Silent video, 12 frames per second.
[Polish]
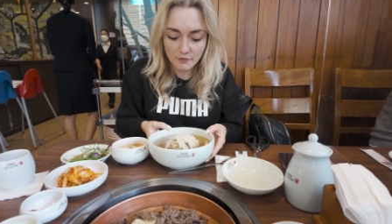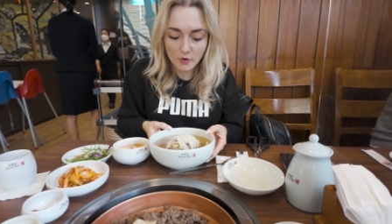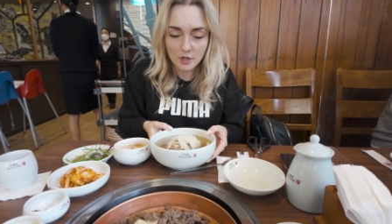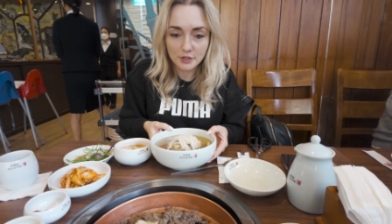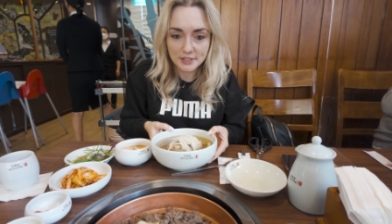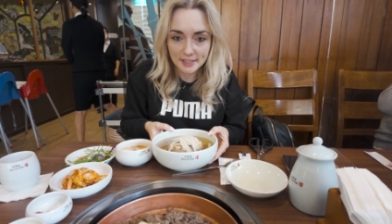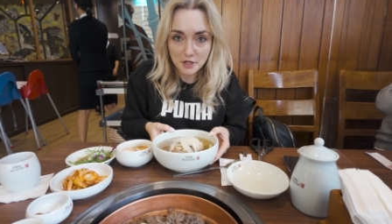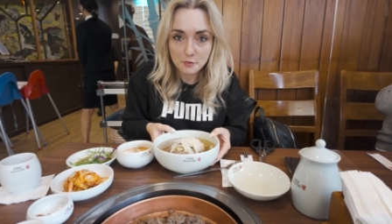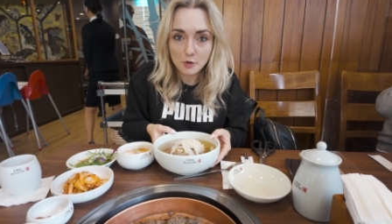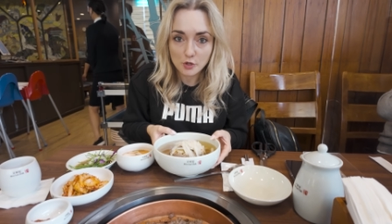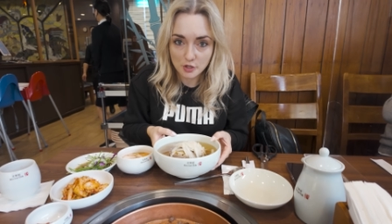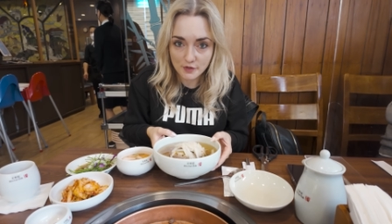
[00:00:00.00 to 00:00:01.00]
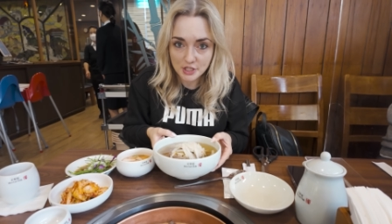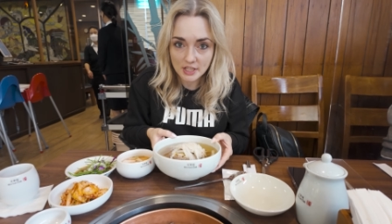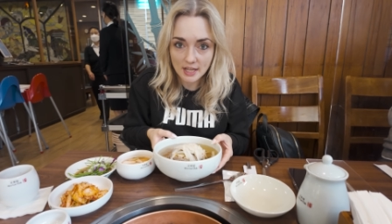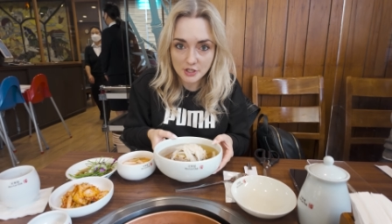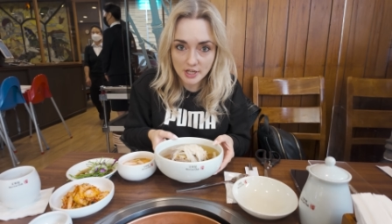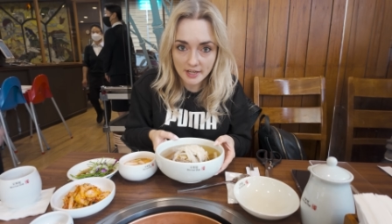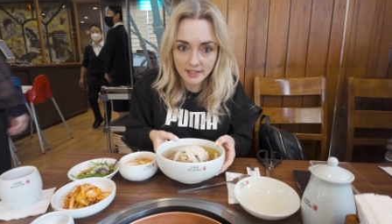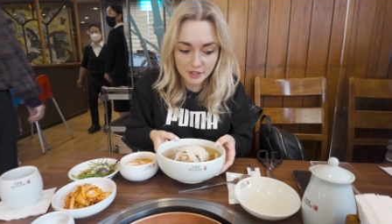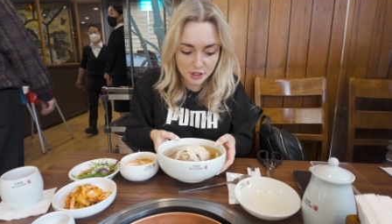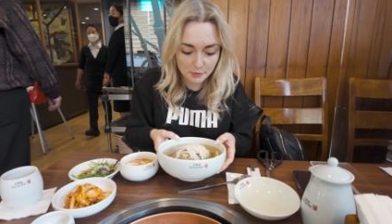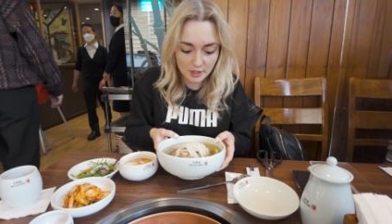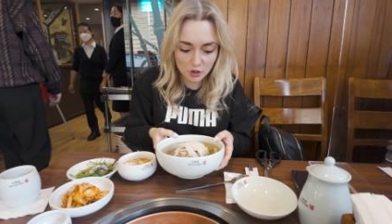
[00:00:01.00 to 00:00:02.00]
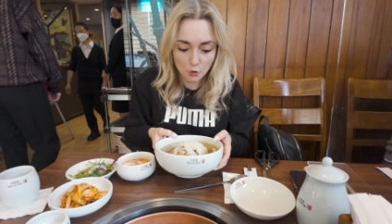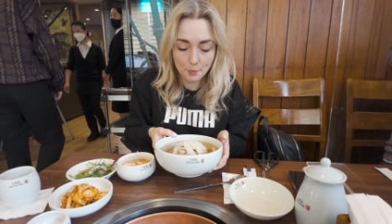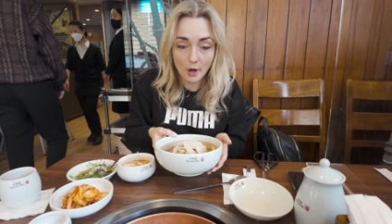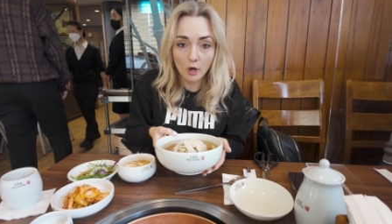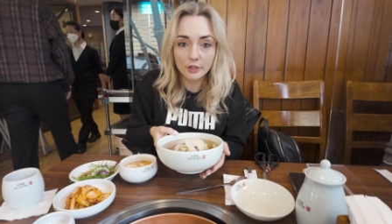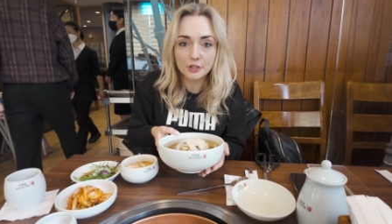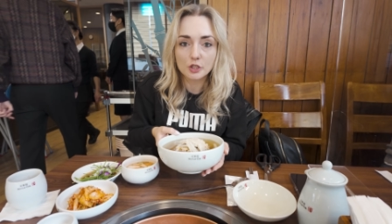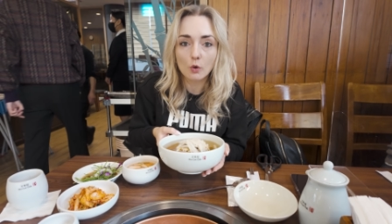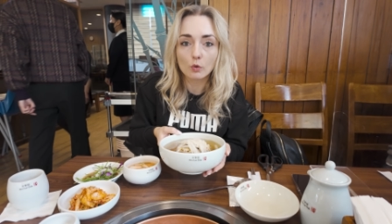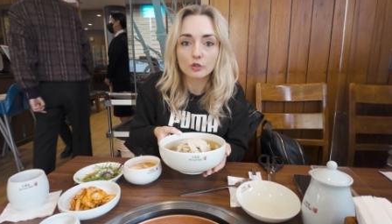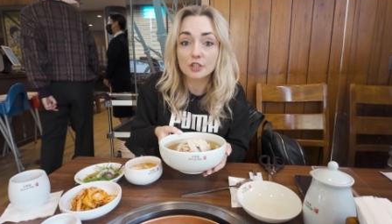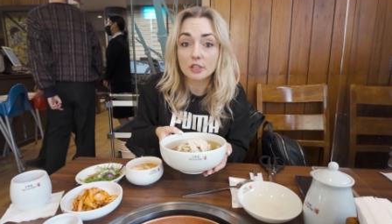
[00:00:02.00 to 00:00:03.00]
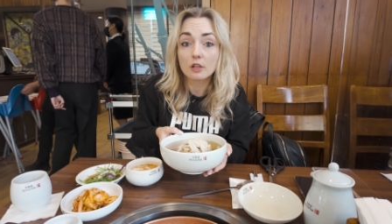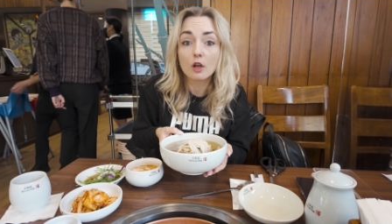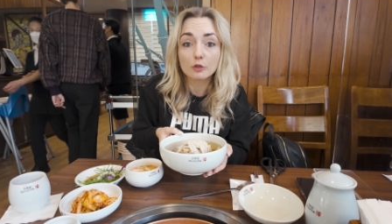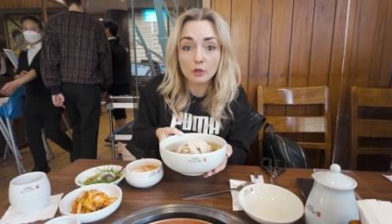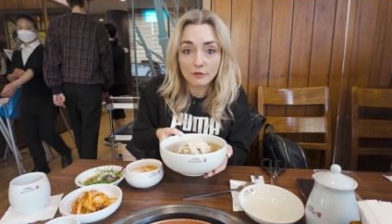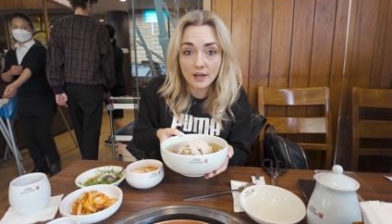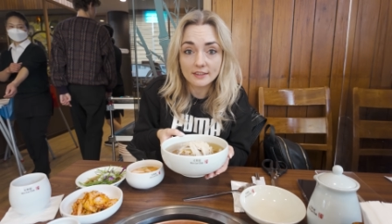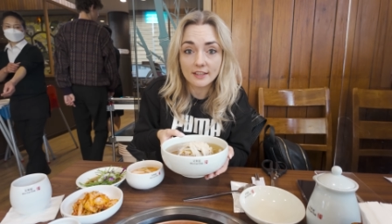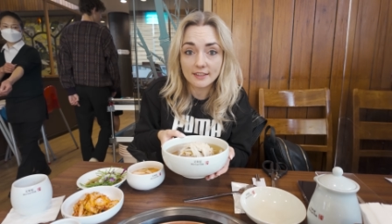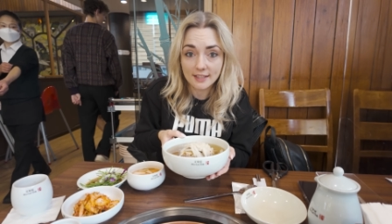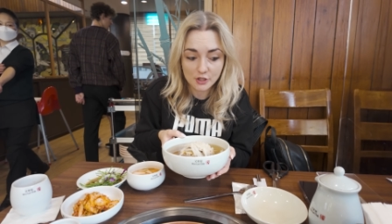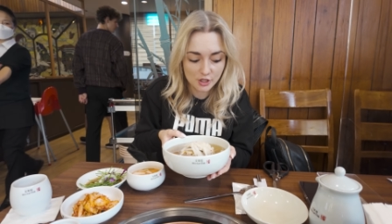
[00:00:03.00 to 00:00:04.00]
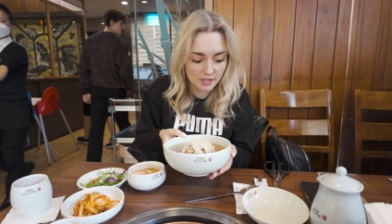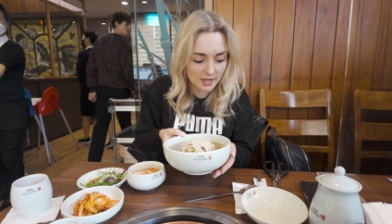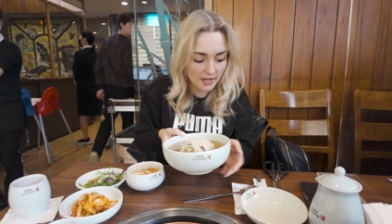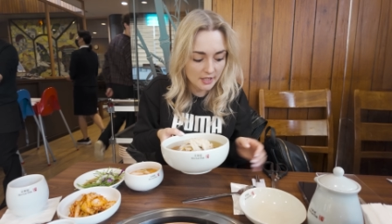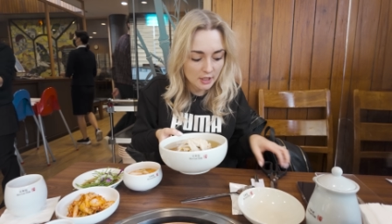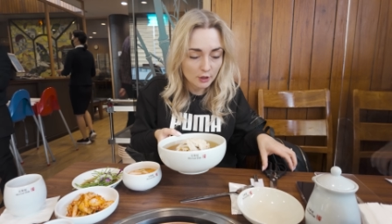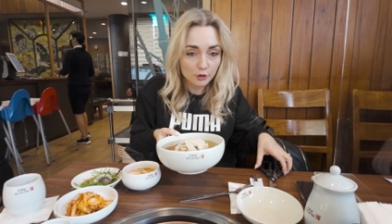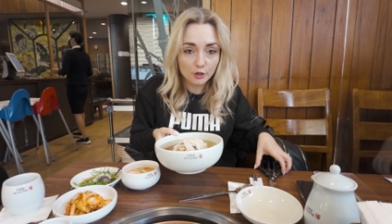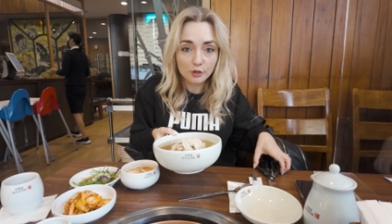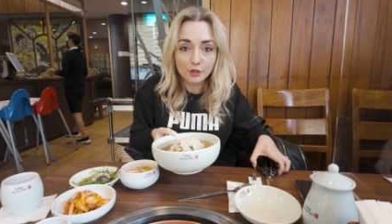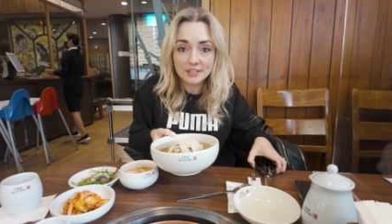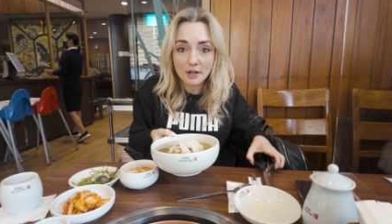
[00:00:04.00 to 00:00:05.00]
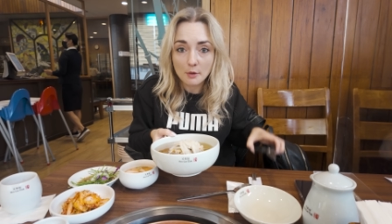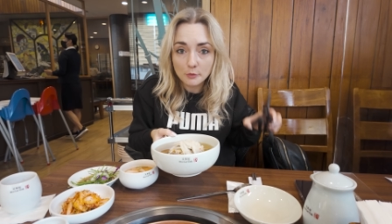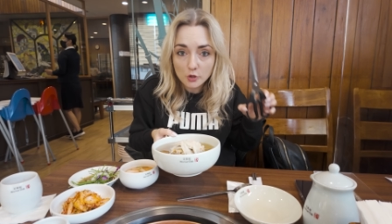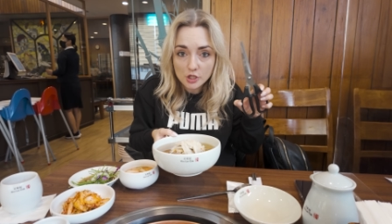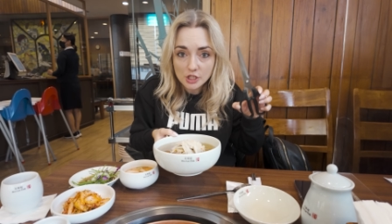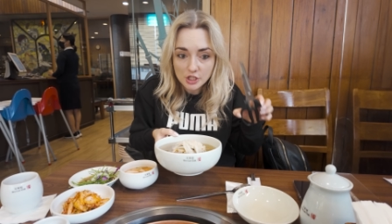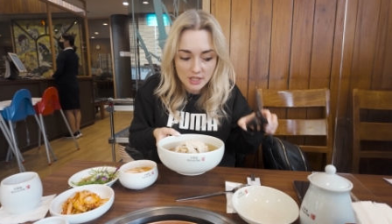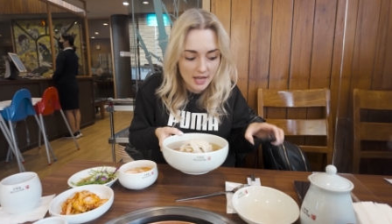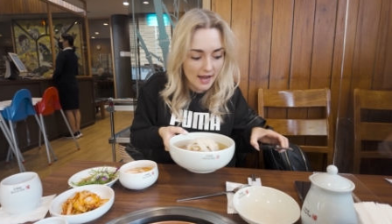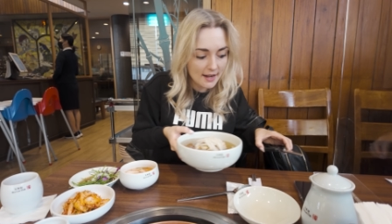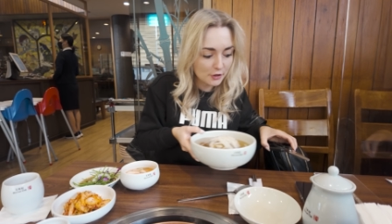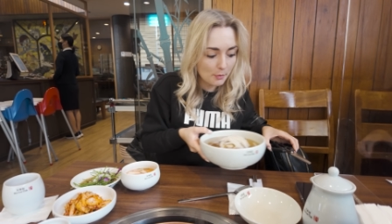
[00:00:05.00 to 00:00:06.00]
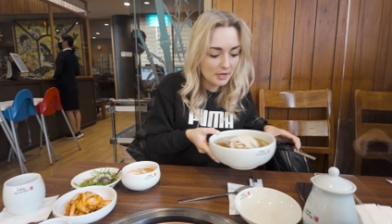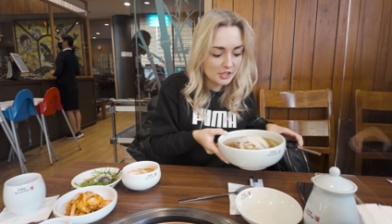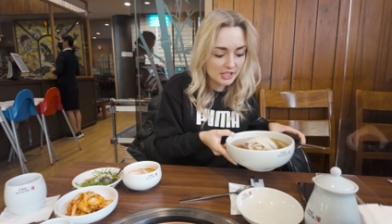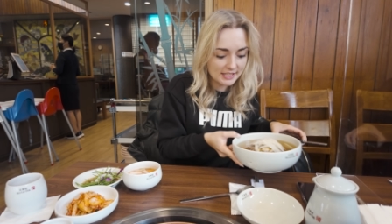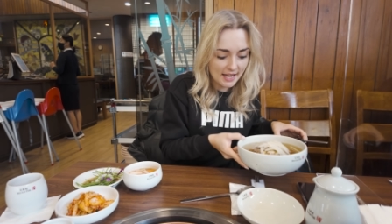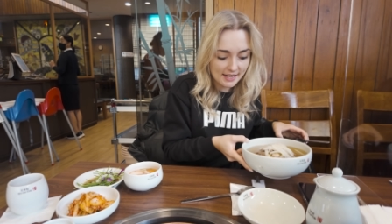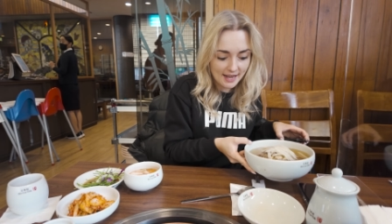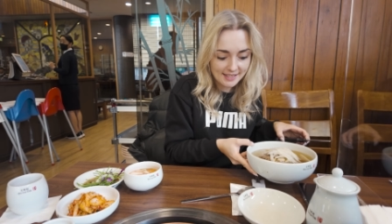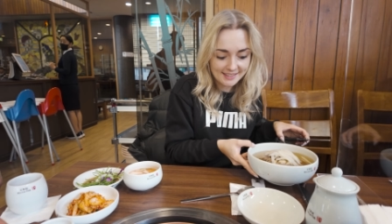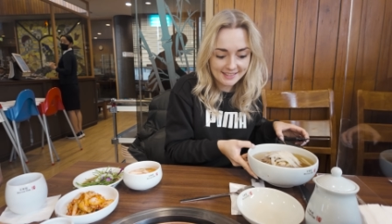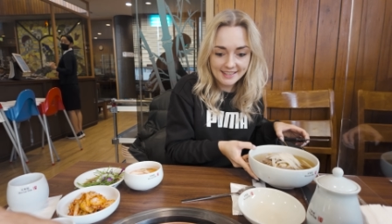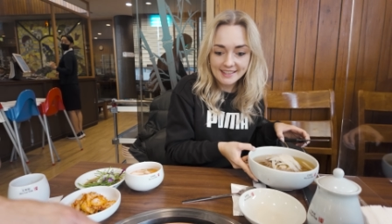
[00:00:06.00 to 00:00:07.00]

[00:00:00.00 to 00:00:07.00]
my w ogóle dostaliśmy już oczywiście nasze zimne zupy. One są, to jest lodowate naczynie. Do tego dostałam nożyczki, ale to będzie zaraz.